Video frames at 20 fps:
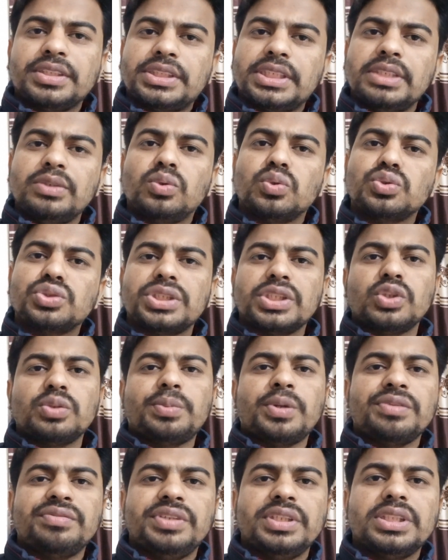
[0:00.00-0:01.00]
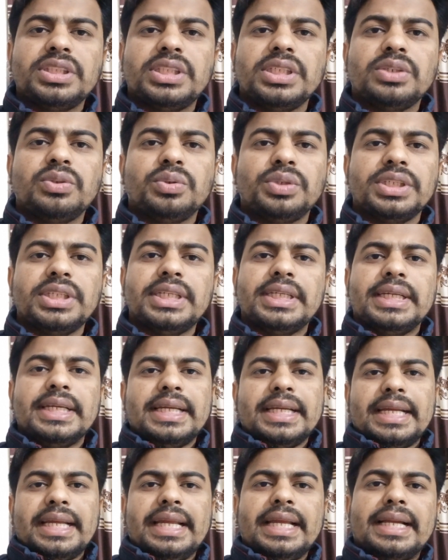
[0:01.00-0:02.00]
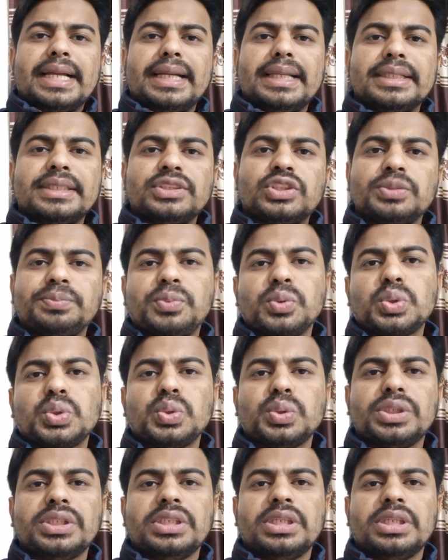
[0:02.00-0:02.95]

সেই অনুচ্ছেদের উপর ভিত্তি করে এখানে কিছু প্রশ্ন